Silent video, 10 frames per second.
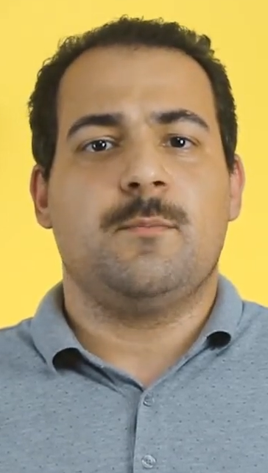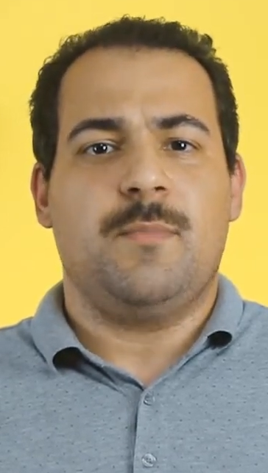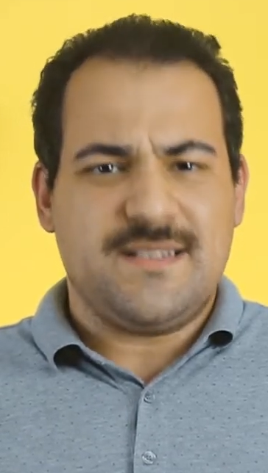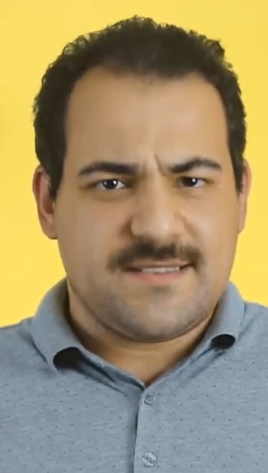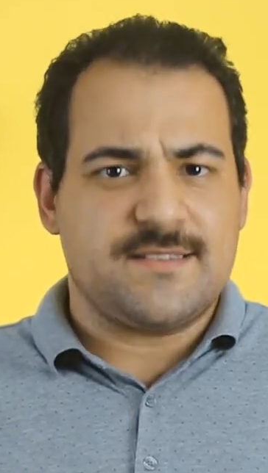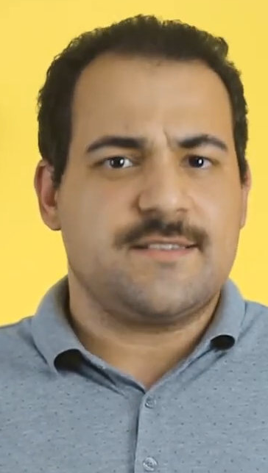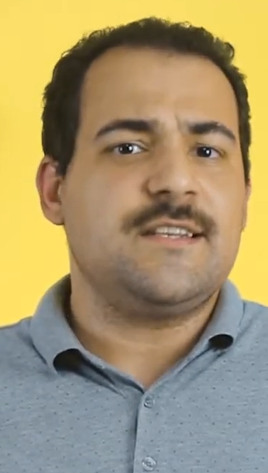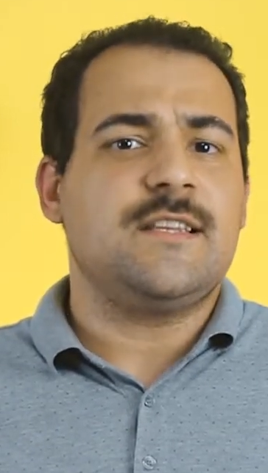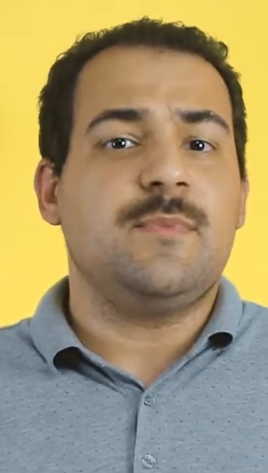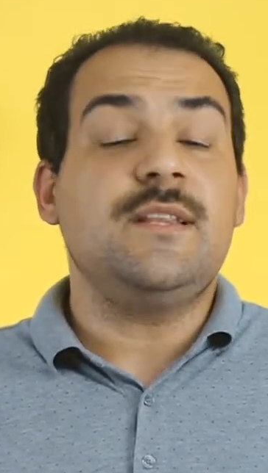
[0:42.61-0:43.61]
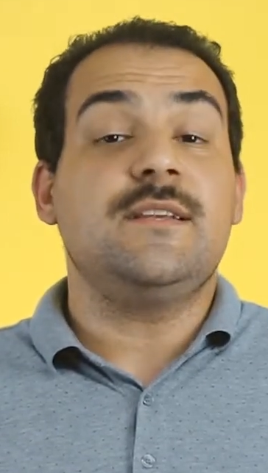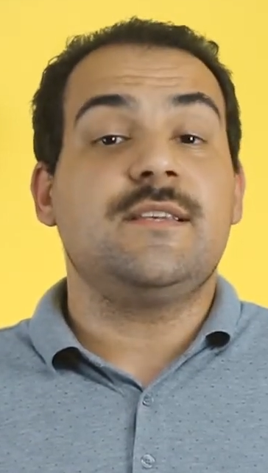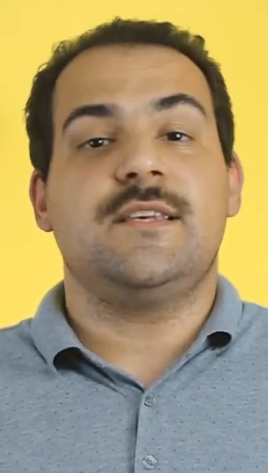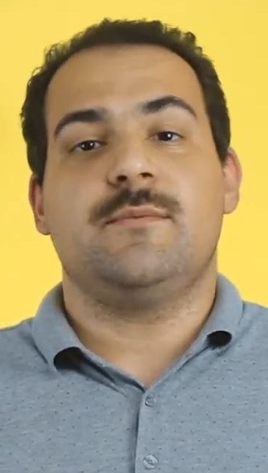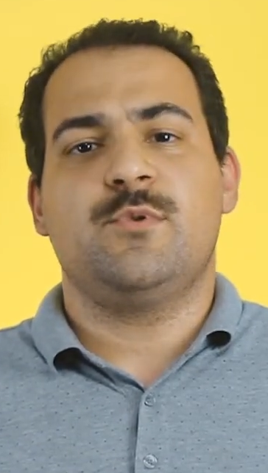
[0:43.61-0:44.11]
Master diye de bilinir
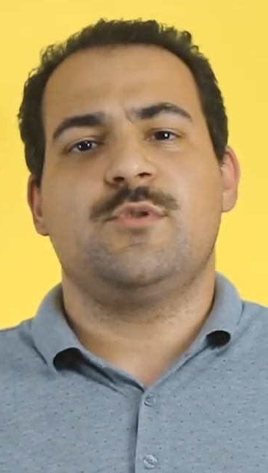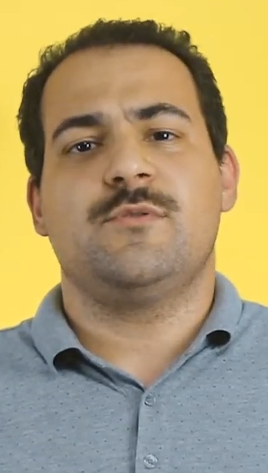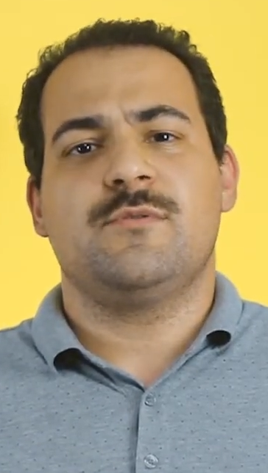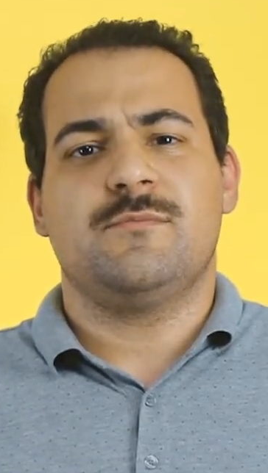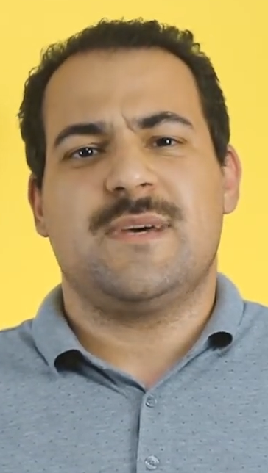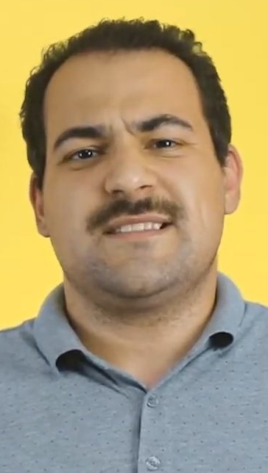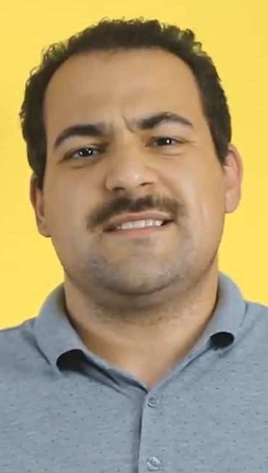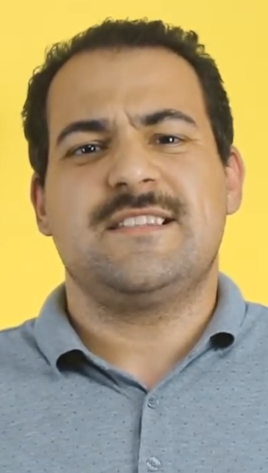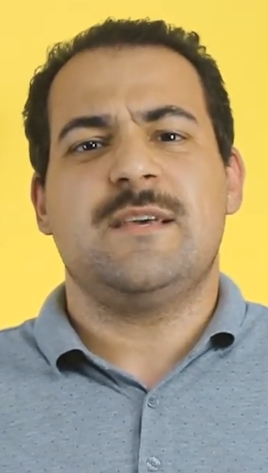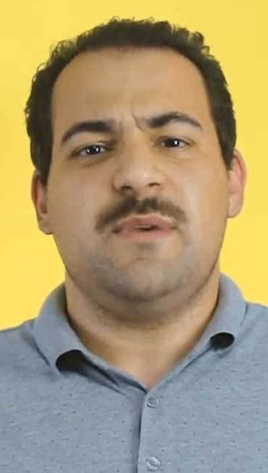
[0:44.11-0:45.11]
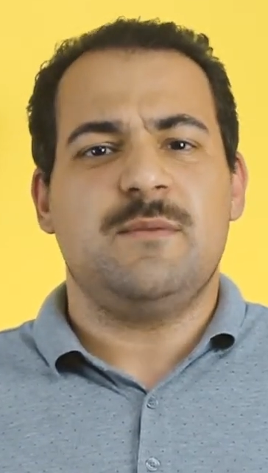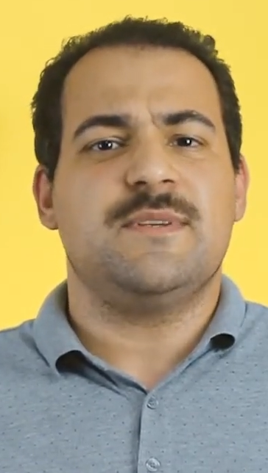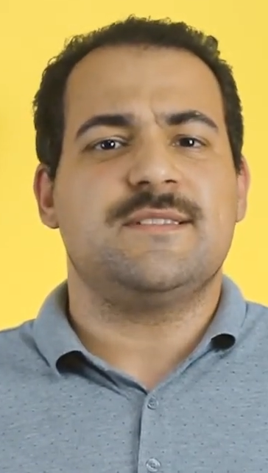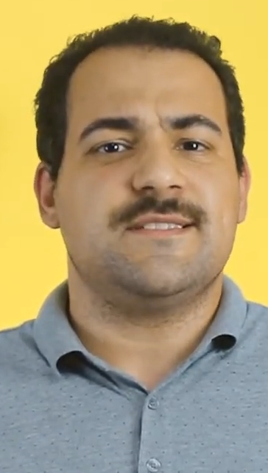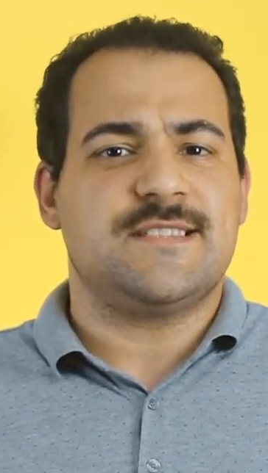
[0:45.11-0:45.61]
ki bunun Master diye
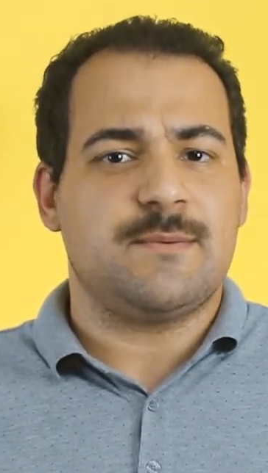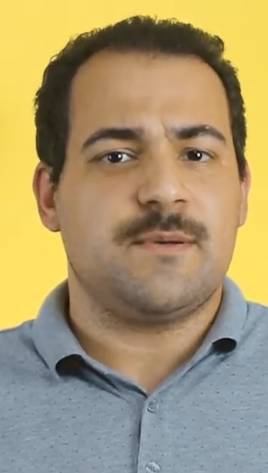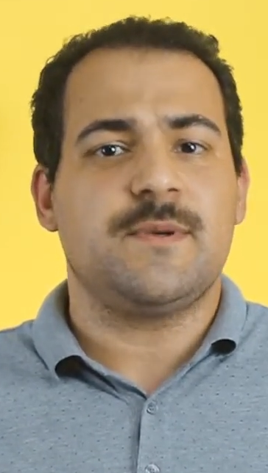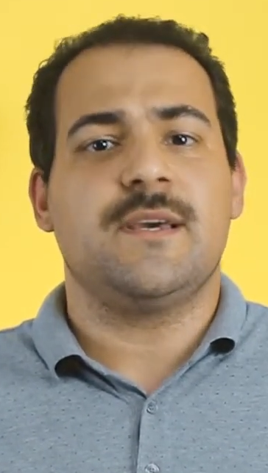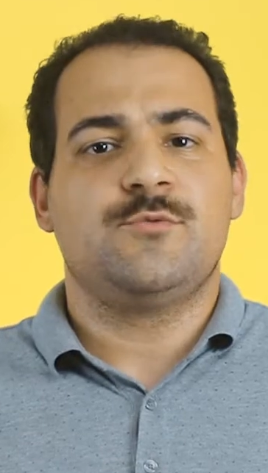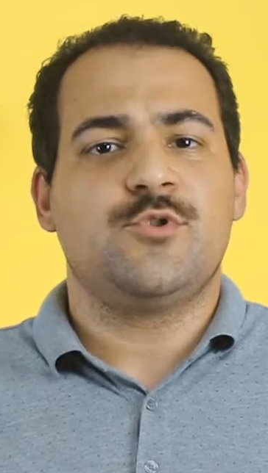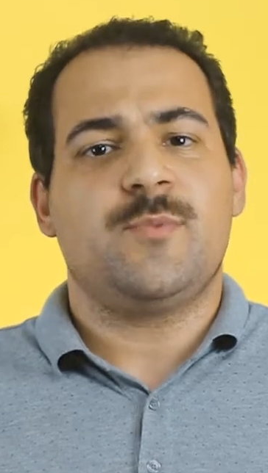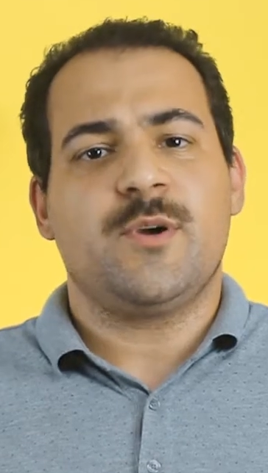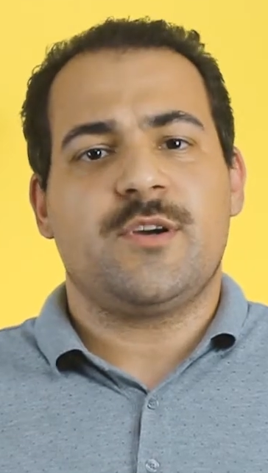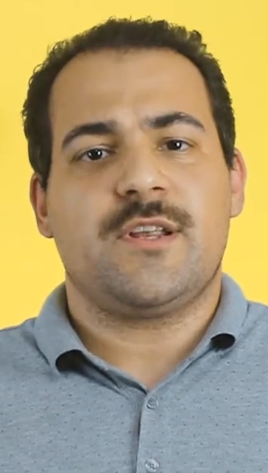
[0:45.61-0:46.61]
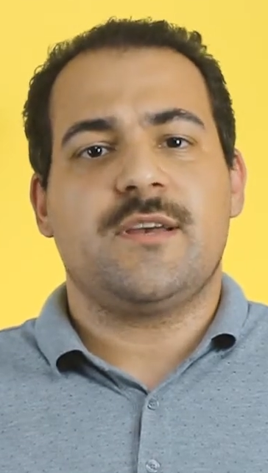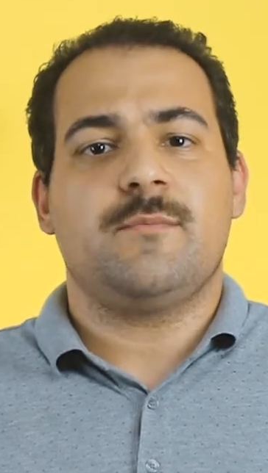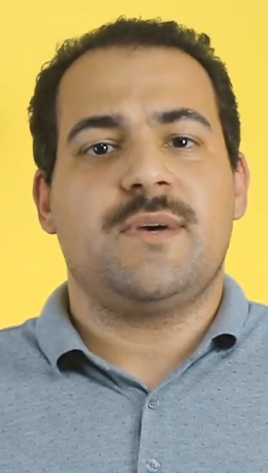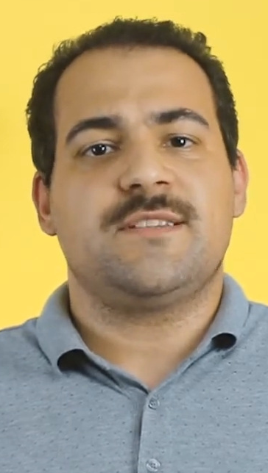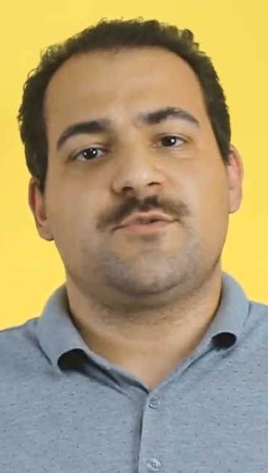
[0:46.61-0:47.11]
bilinmesinin sebebi duruma göre
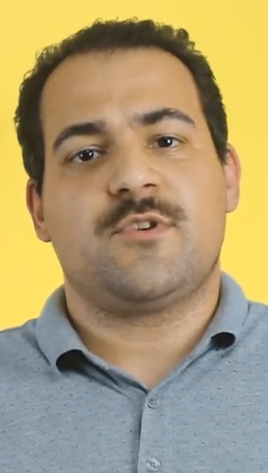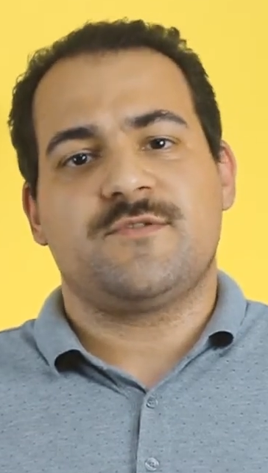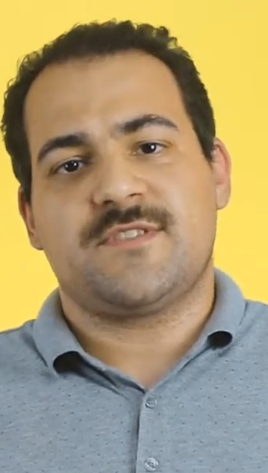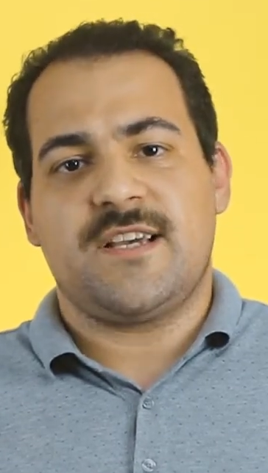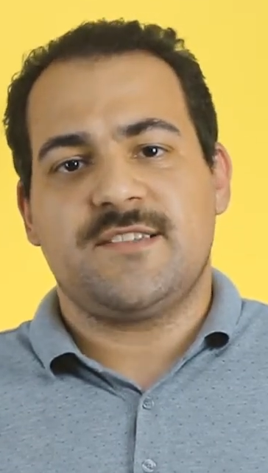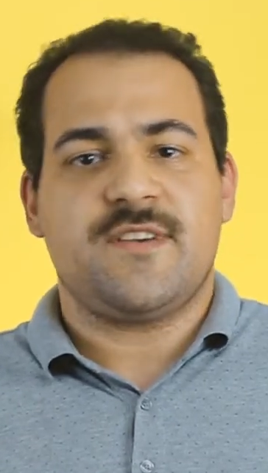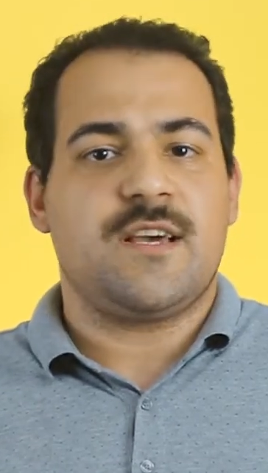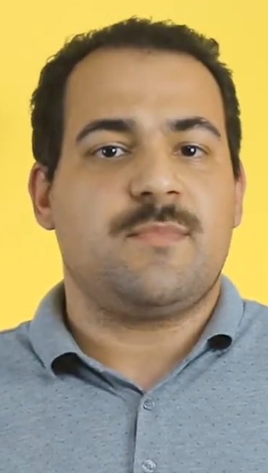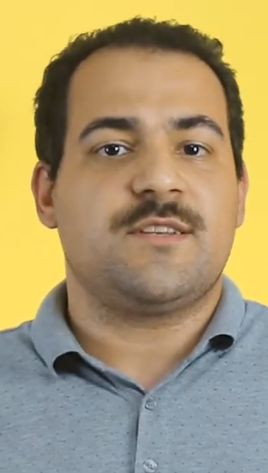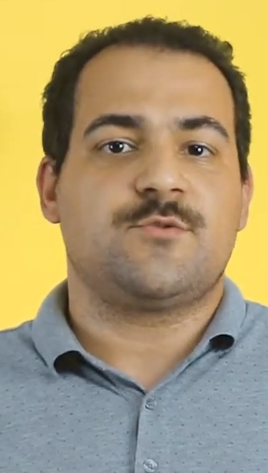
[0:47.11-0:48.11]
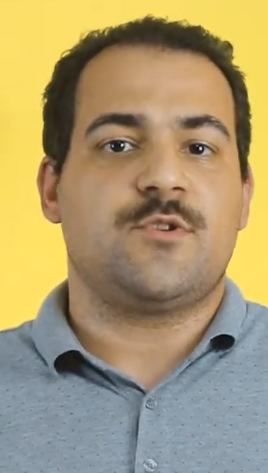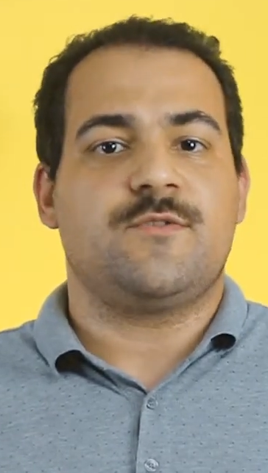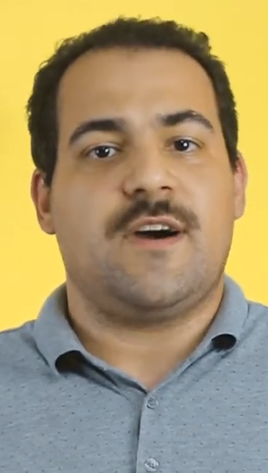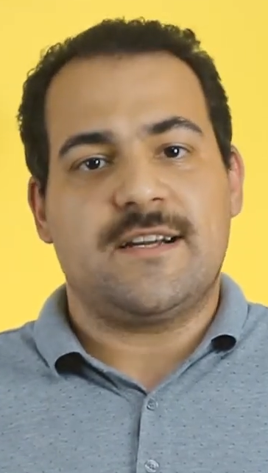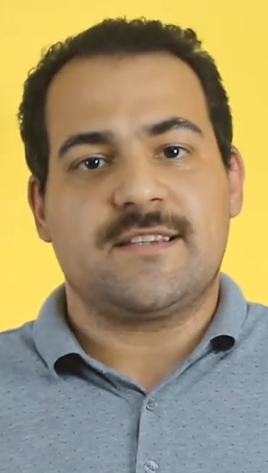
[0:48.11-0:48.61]
Master of Science veya Master of
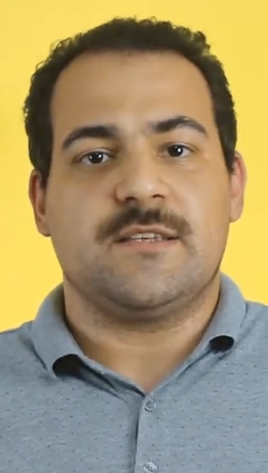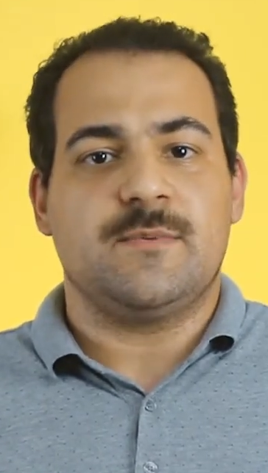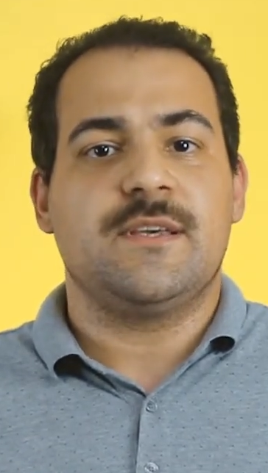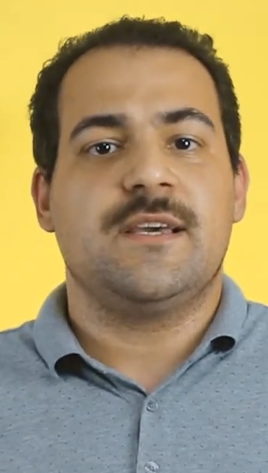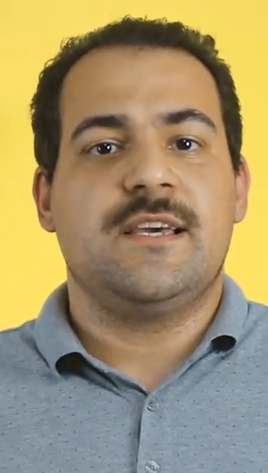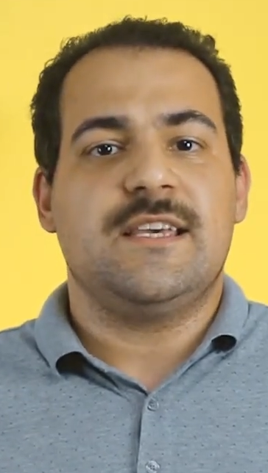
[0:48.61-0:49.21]
Art gibi